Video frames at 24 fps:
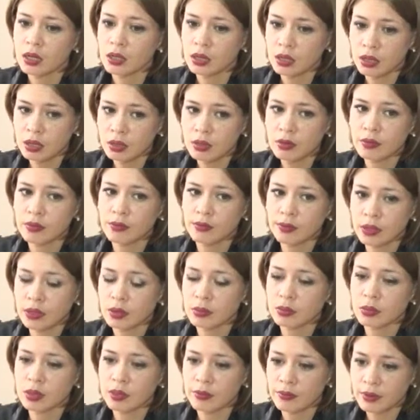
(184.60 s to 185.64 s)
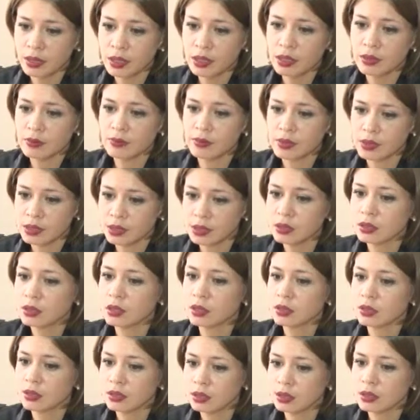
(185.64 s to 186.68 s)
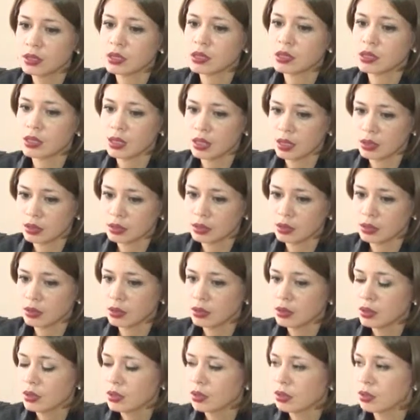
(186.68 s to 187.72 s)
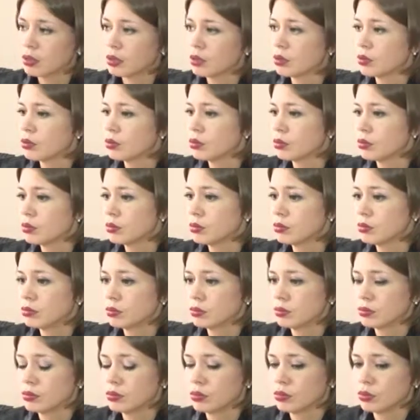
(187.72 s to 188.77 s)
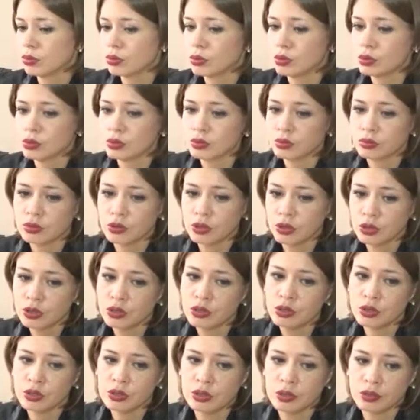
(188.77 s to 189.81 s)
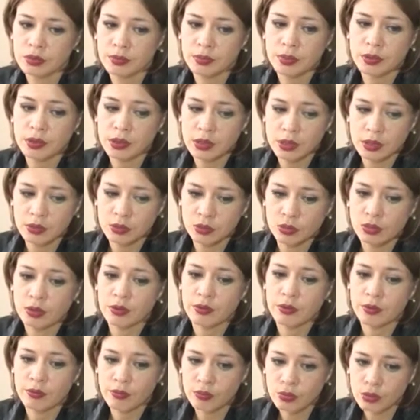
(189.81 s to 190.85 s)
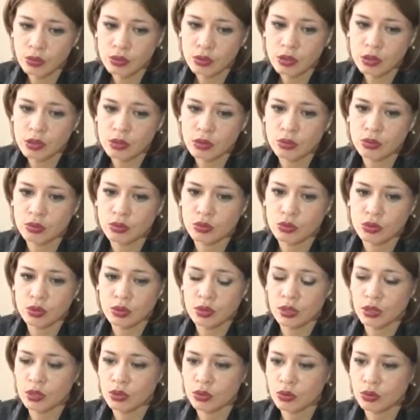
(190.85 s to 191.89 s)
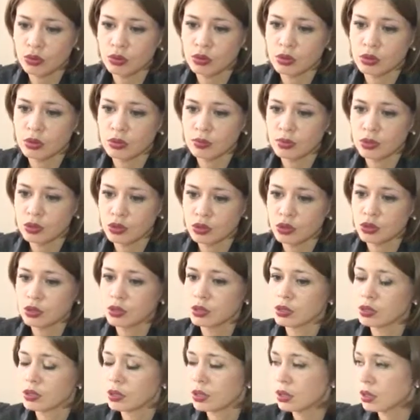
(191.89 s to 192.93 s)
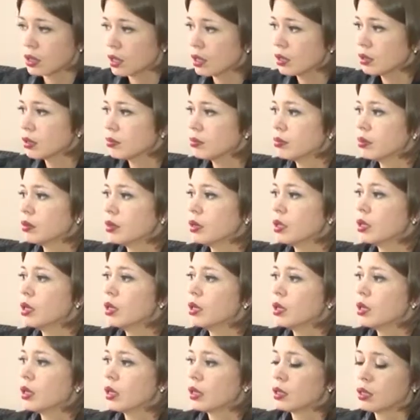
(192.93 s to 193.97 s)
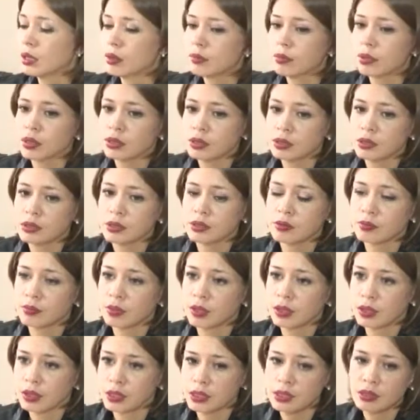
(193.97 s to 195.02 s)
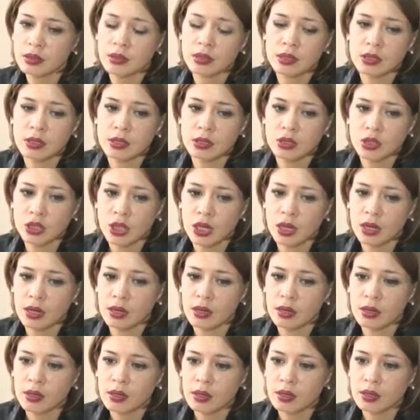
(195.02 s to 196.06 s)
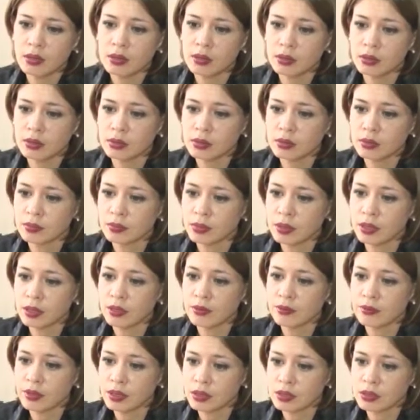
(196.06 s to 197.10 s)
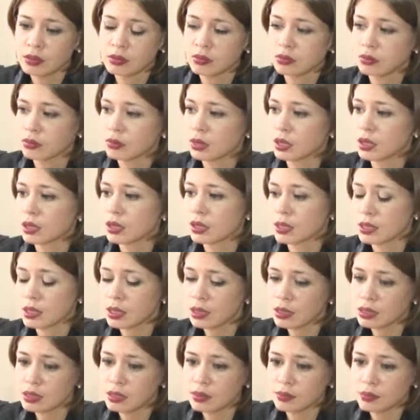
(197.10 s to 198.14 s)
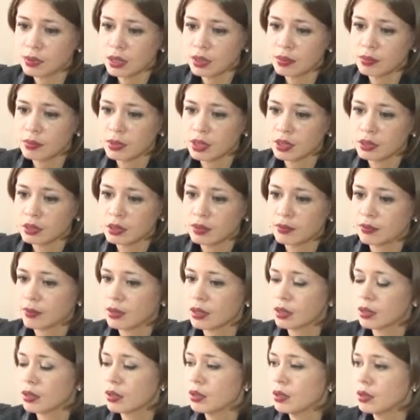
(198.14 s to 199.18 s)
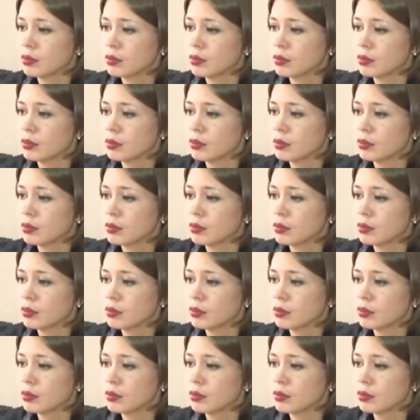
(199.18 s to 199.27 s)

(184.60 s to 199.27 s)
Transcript: И в этом товаре возникли недостатки. А, то есть женщина пенсионного возраста, то есть для нее это большие затраты были. Она обратилась в магазин, изначально э, продавец отказался принимать товар,